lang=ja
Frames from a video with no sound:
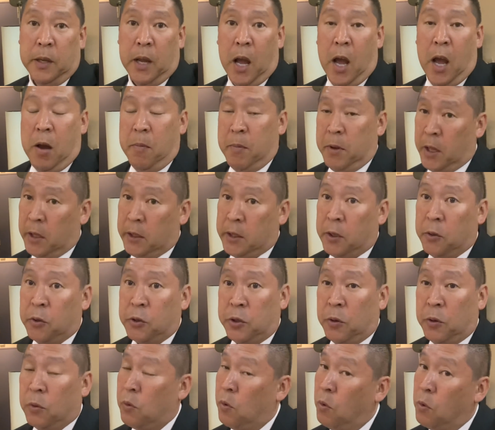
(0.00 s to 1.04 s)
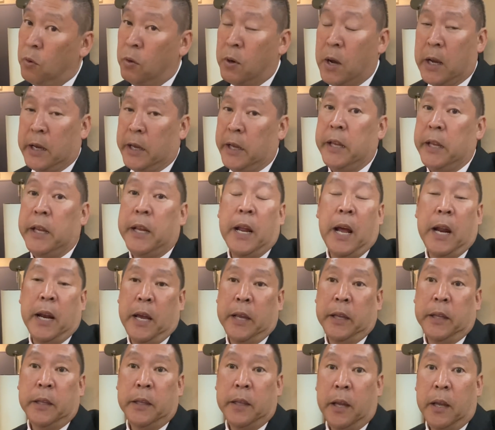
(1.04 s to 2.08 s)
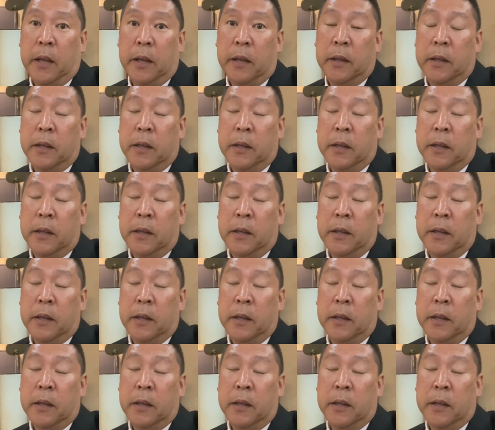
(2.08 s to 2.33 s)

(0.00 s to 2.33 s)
浜田聡のここが気に入らないって。